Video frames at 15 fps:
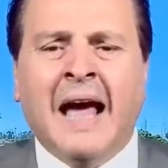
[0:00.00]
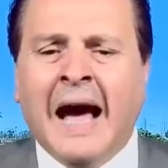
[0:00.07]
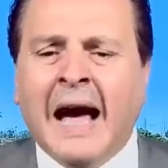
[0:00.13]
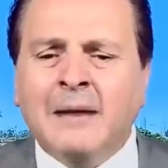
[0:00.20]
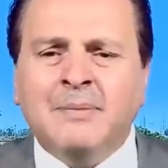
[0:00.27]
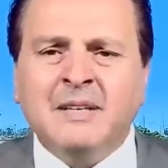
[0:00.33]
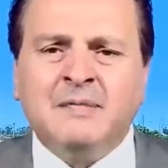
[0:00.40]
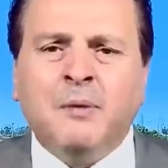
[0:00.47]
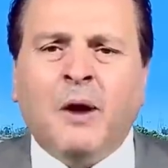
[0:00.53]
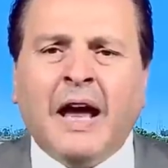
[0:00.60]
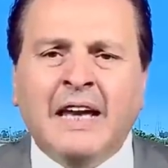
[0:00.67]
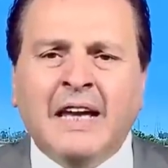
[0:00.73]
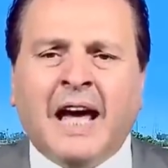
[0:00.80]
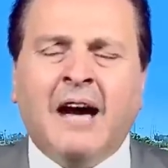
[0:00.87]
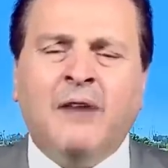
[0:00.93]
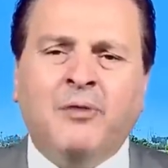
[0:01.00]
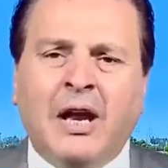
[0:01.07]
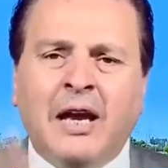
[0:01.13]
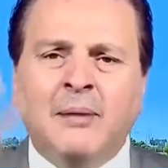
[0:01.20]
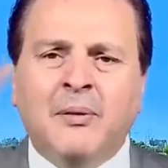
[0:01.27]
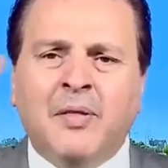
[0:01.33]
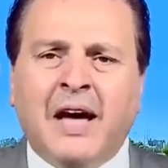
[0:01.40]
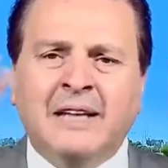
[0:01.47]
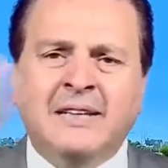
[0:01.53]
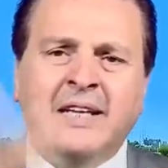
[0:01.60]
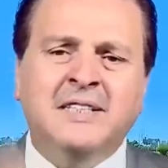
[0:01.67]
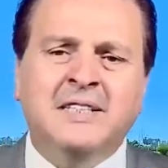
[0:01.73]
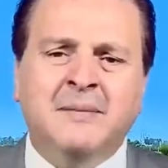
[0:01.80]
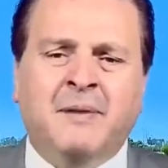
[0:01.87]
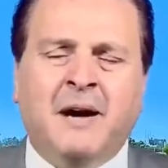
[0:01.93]
هاي بس بقى اللي يخاف عليه بضاعته
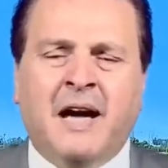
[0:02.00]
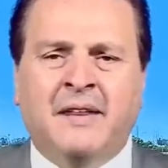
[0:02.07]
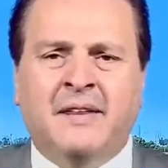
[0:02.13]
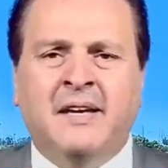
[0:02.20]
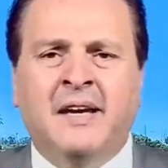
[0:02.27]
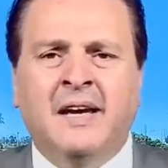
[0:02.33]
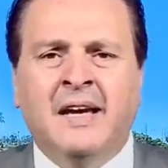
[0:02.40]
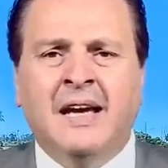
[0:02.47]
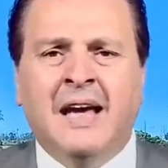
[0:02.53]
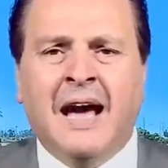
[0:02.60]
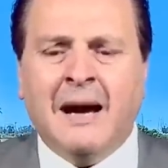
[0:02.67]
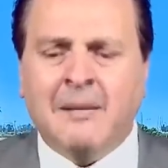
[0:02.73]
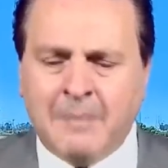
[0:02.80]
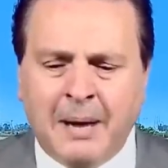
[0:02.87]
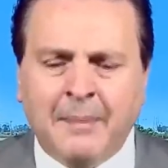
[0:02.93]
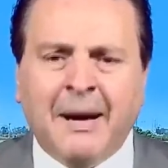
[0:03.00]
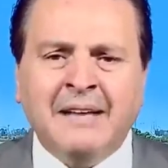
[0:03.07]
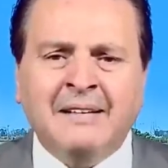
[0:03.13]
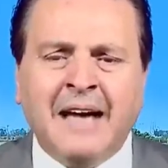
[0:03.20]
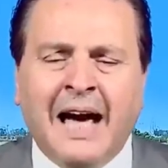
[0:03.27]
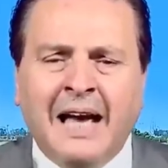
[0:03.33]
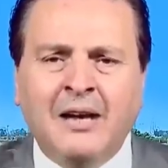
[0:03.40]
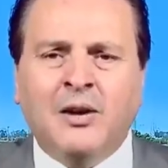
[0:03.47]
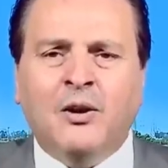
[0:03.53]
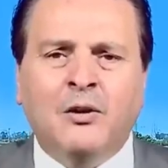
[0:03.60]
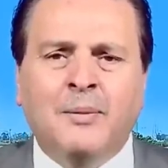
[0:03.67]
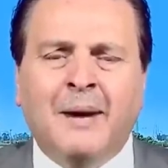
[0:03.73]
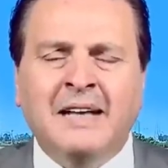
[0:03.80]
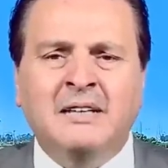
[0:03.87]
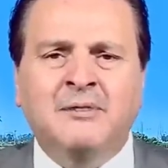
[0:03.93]
يجيب هذه اما ما تعال
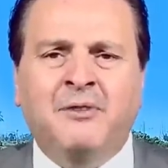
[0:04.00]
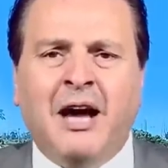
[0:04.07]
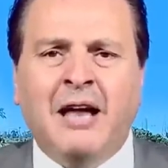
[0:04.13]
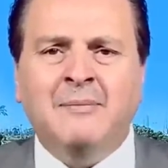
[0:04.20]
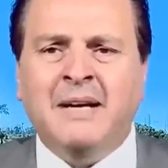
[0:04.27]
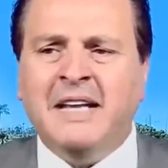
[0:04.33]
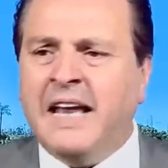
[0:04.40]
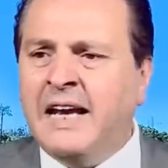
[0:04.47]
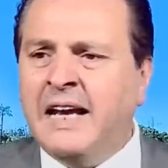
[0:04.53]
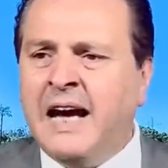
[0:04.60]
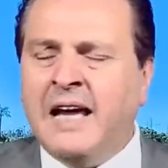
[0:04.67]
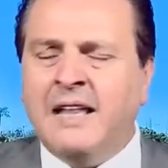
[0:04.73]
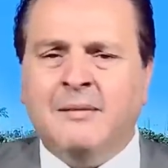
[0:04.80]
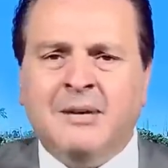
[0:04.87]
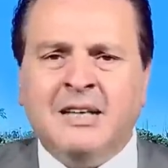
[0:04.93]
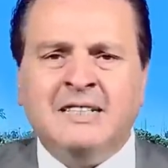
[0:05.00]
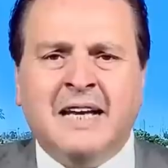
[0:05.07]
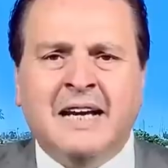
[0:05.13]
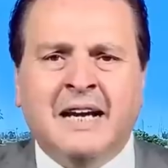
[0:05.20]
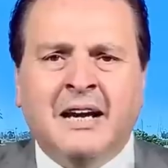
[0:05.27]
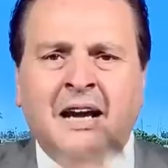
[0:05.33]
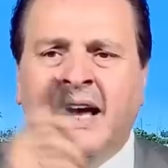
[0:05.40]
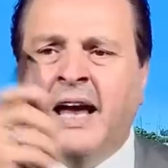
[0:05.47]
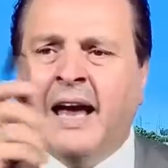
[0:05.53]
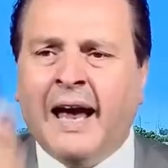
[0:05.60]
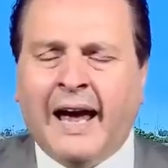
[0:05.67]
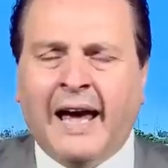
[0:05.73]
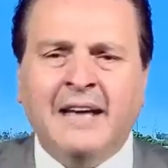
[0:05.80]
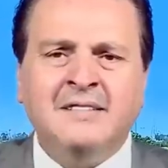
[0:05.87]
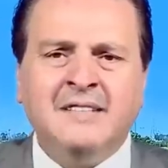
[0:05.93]
عقوبات دفاع المدني هذا مخزنك
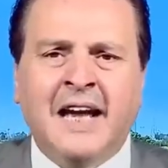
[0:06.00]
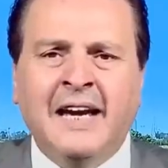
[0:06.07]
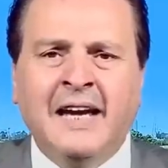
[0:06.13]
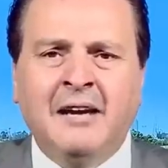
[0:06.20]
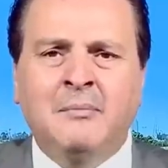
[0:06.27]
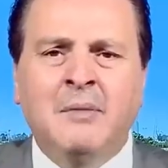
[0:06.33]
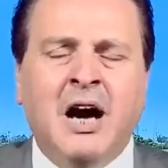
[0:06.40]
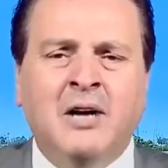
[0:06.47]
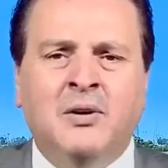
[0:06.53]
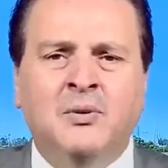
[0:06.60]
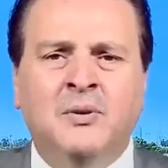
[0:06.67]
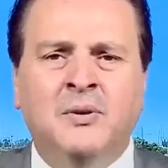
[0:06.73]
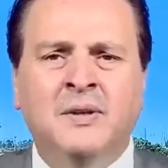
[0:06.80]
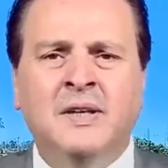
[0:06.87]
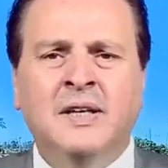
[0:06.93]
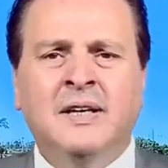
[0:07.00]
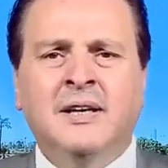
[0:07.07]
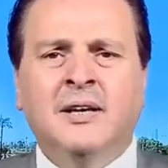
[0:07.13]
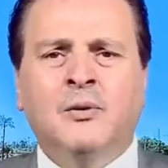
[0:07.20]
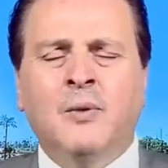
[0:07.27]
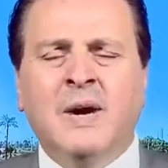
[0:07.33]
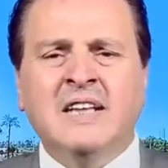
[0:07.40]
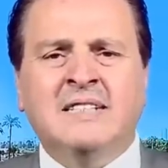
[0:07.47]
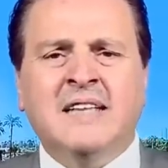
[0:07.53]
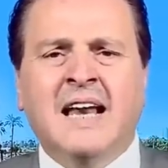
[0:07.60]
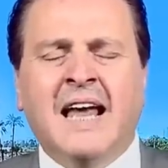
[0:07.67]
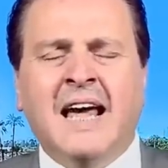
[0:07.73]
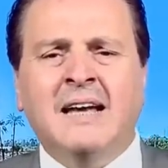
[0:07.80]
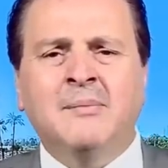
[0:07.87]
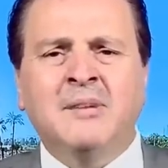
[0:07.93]
غير صحيح ماكو نعم وين
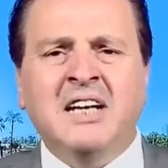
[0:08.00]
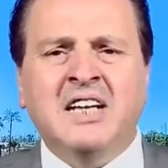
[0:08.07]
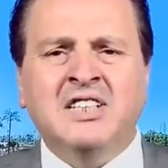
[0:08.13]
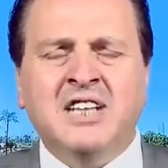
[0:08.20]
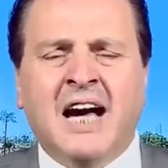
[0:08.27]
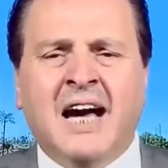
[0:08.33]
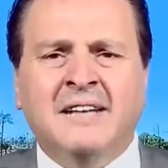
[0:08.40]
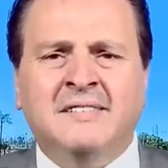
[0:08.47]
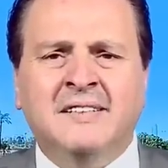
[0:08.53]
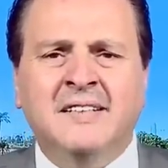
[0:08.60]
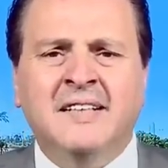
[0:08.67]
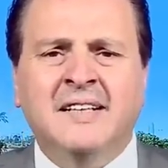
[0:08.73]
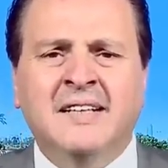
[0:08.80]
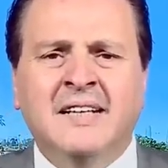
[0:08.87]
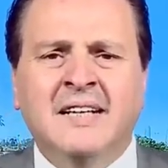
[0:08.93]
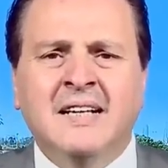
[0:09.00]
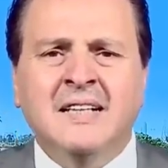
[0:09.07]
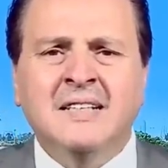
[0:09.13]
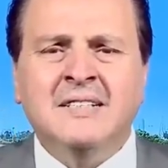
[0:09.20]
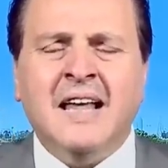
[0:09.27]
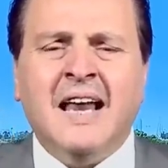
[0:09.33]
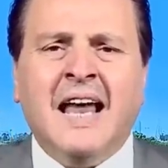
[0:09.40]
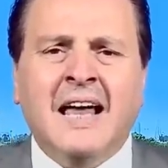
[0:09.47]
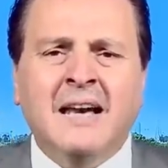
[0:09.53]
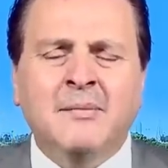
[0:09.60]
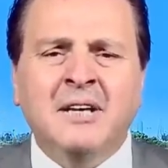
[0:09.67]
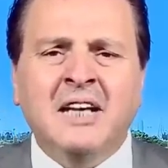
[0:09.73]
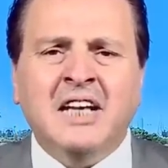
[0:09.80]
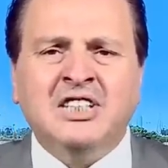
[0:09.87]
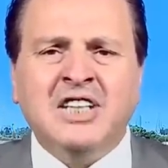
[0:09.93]
سلالم النجاه سلالم
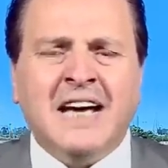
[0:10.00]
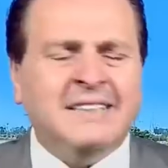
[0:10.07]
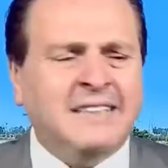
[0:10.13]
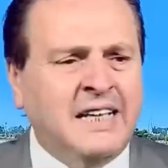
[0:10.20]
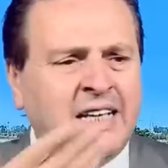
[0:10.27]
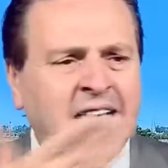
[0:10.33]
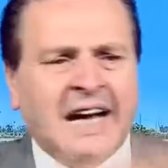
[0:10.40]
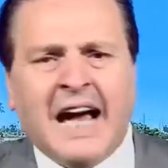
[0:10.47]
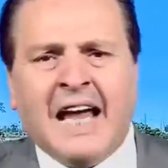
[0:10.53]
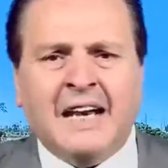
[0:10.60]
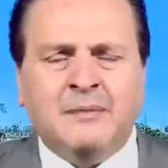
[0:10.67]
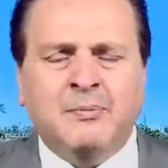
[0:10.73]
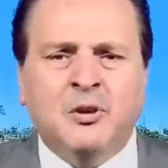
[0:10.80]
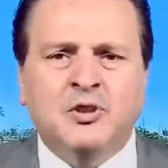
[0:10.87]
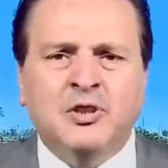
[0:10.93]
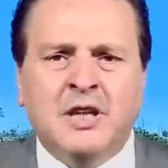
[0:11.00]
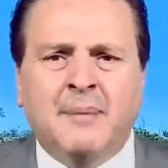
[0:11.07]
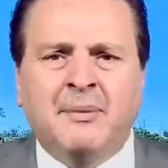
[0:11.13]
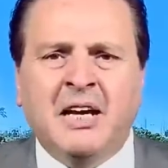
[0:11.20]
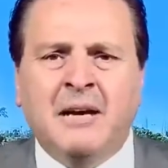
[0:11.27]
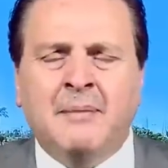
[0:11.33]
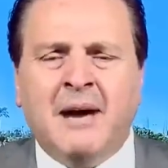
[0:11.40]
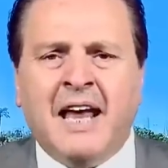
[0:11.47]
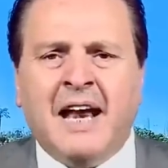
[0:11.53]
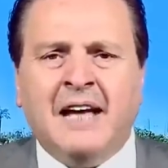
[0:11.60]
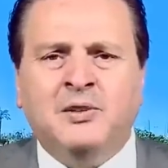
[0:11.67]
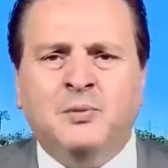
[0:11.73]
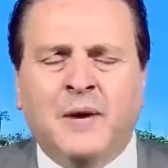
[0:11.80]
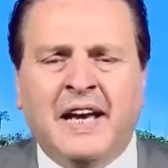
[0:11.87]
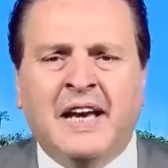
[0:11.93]
النجاه اللي كانت موجوده
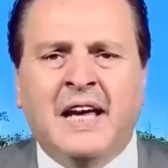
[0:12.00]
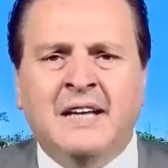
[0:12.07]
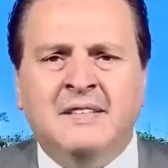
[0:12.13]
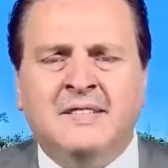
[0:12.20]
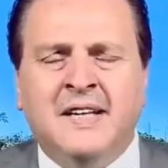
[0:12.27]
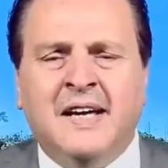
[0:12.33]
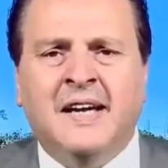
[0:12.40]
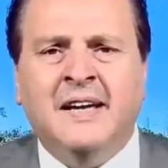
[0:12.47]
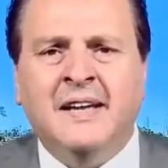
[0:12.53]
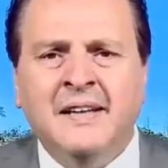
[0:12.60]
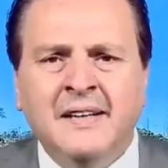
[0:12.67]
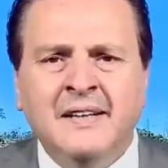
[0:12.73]
بالعمارات وين هسه